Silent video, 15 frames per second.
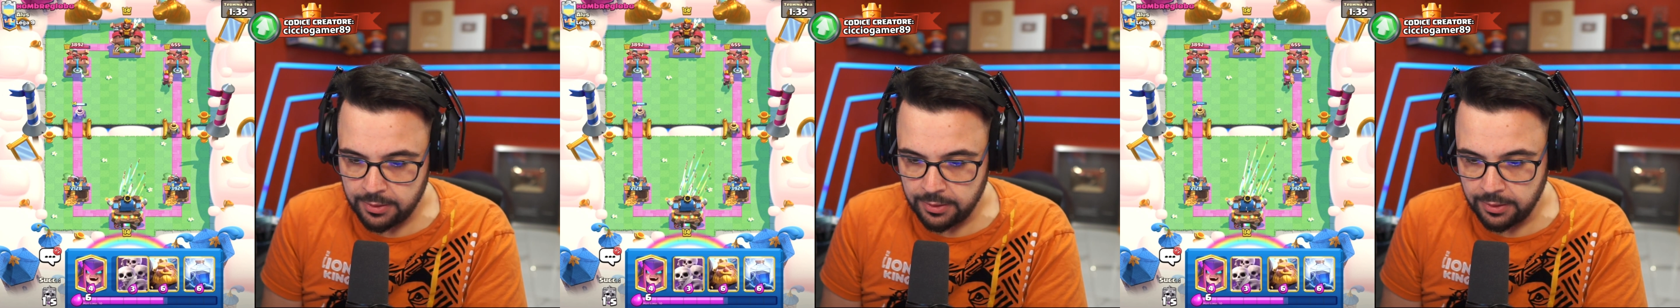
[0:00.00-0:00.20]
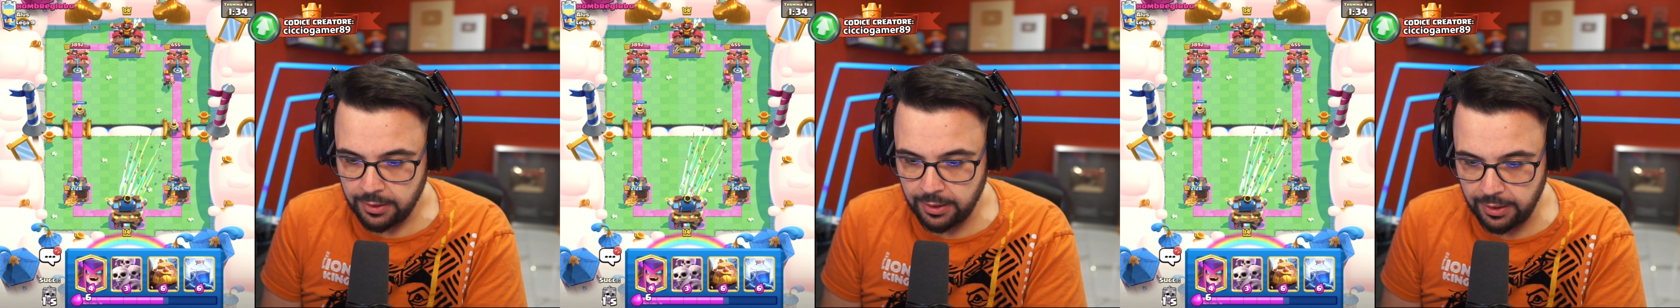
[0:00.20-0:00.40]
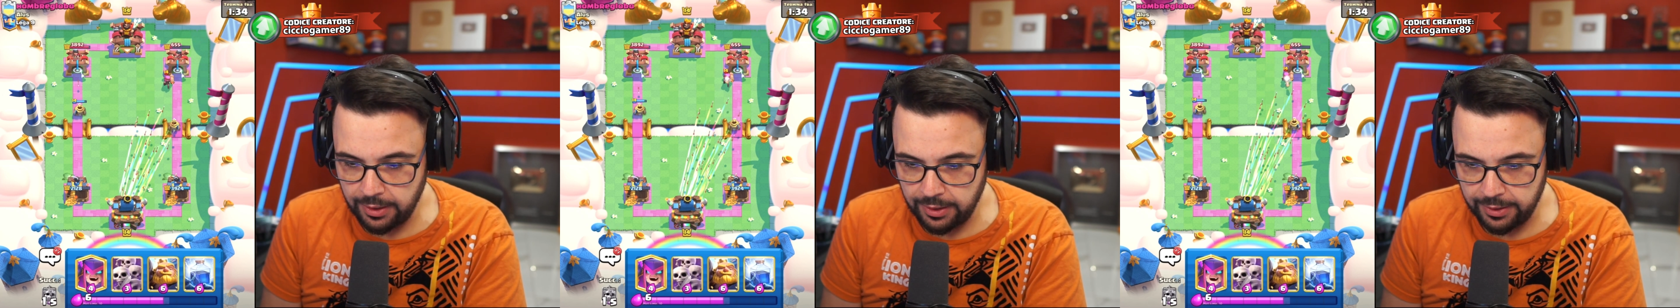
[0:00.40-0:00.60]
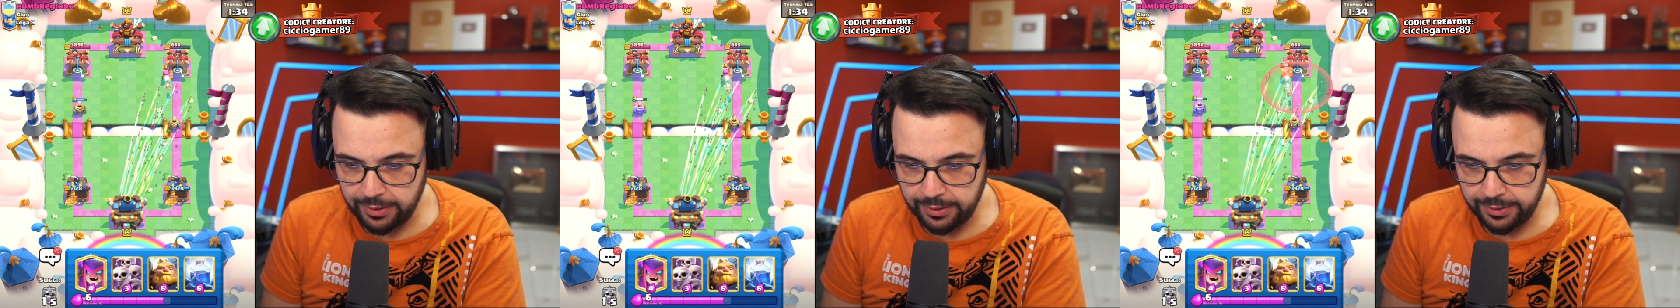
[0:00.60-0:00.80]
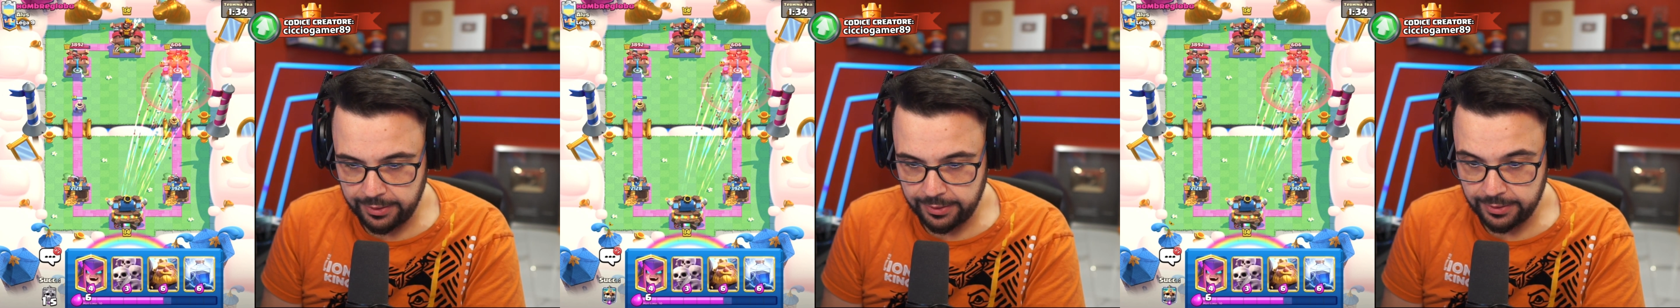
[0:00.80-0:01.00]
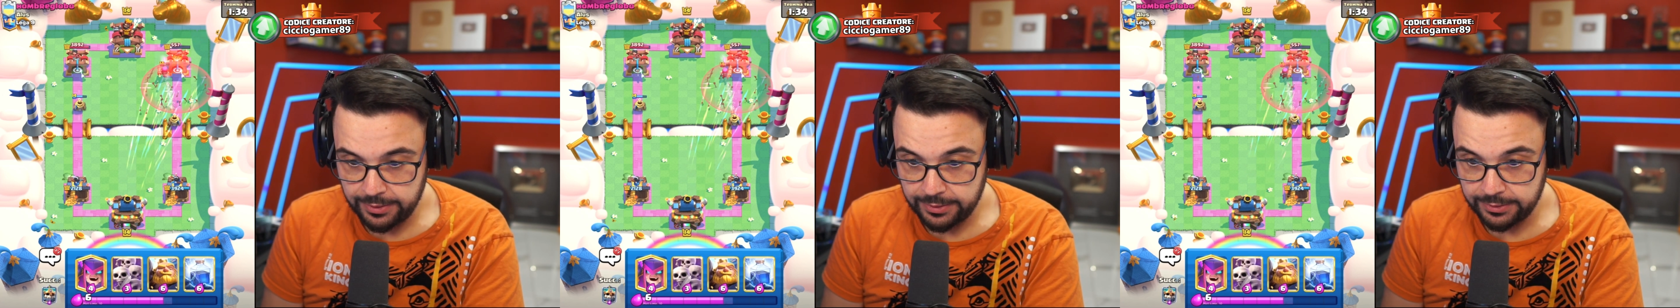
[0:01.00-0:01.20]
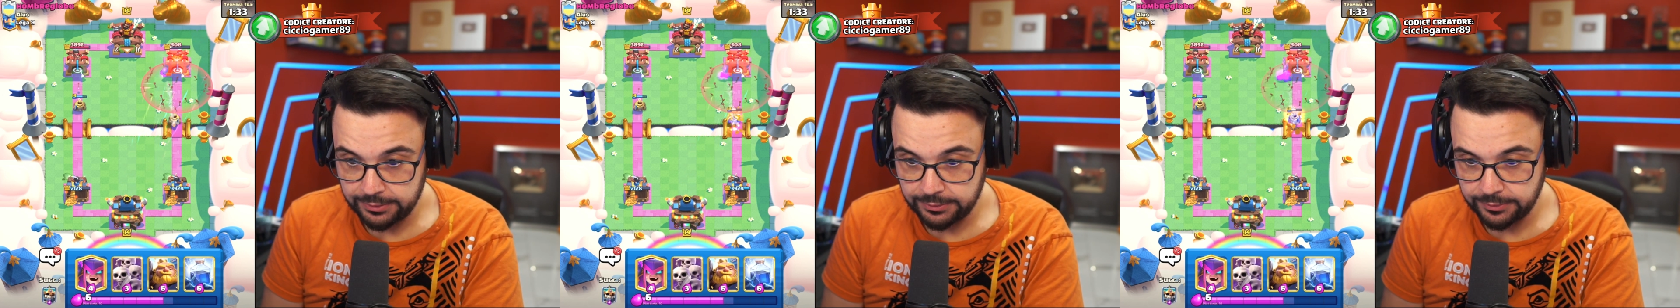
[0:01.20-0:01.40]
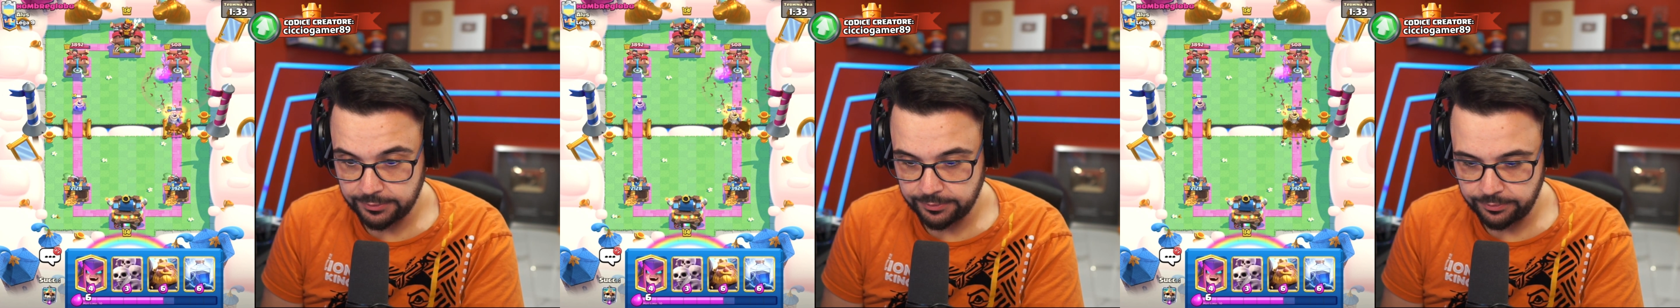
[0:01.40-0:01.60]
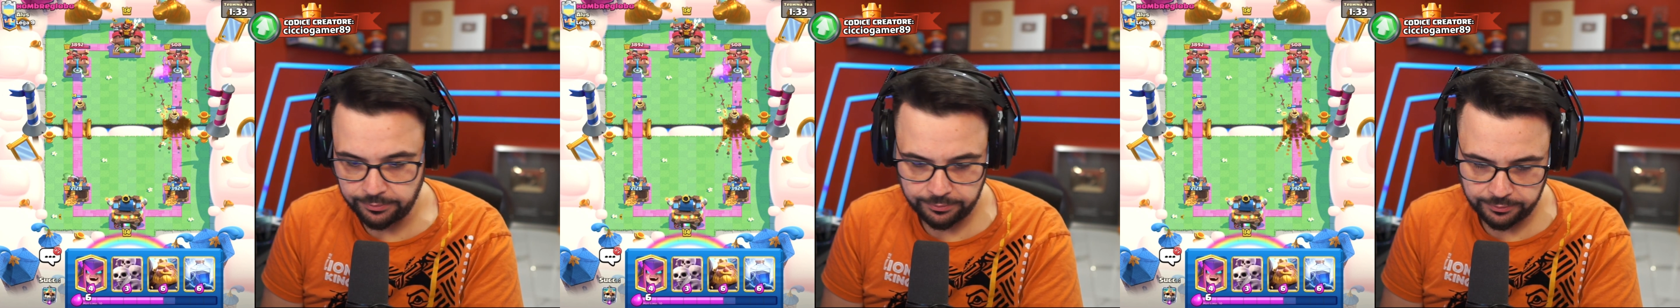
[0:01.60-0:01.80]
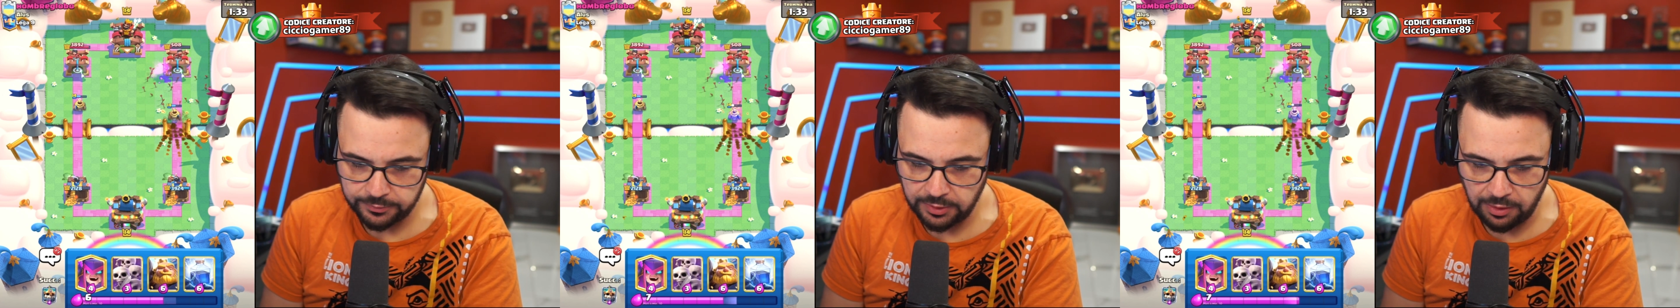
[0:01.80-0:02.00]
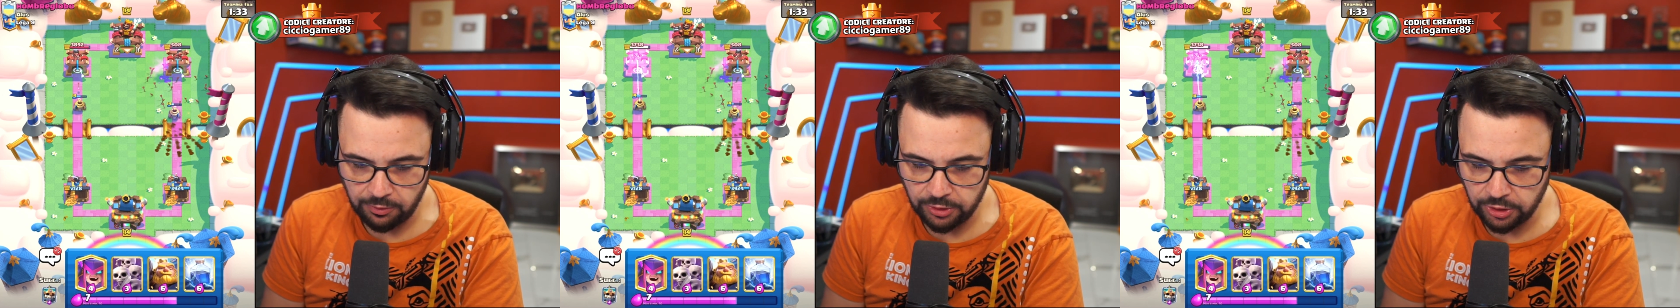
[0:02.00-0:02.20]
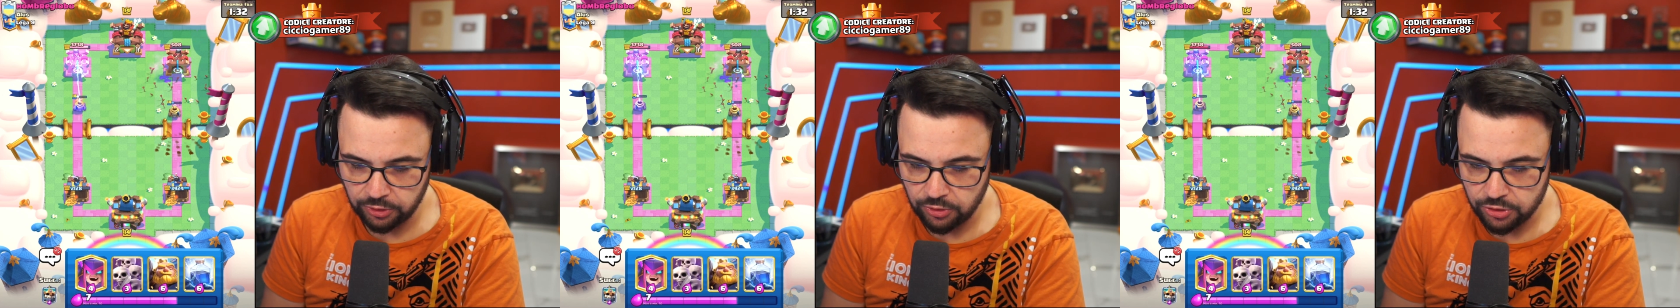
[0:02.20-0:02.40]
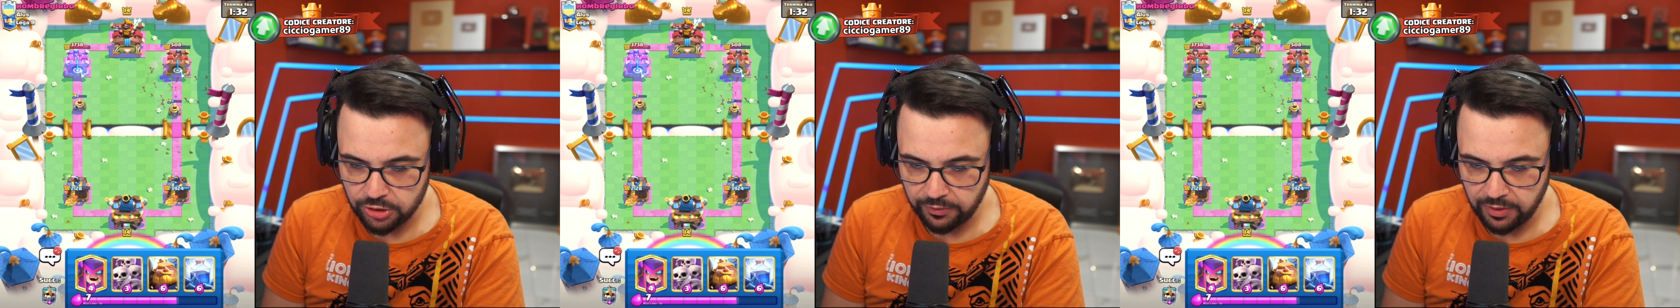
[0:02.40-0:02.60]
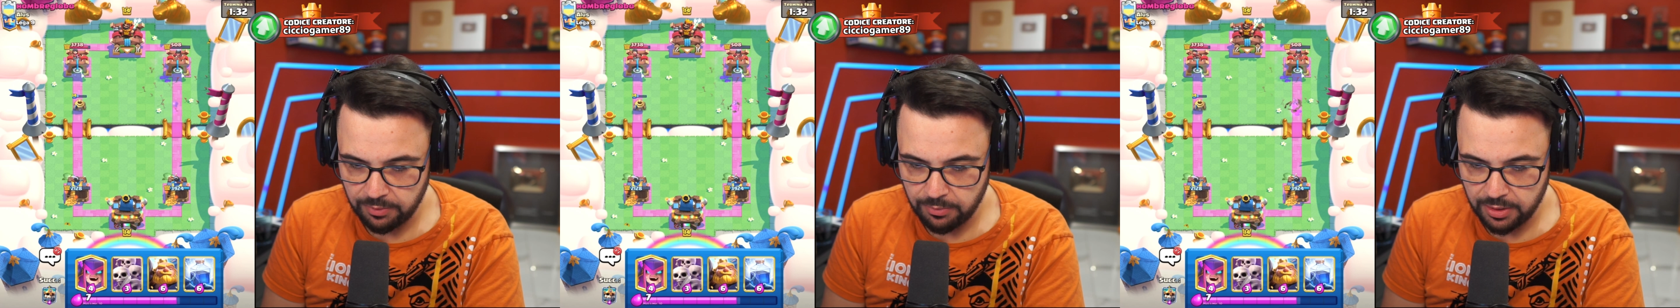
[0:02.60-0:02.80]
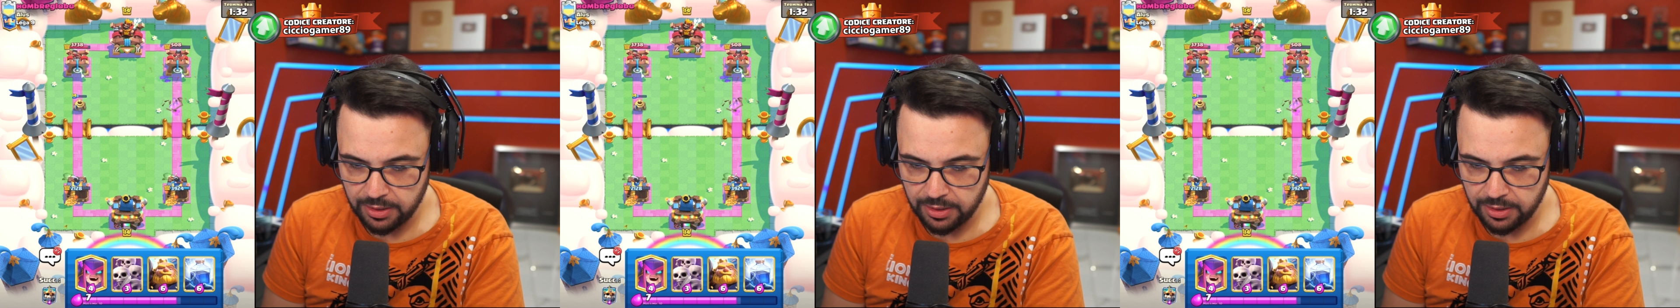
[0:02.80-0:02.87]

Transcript: Ah, l'avevo detto ci avrebbe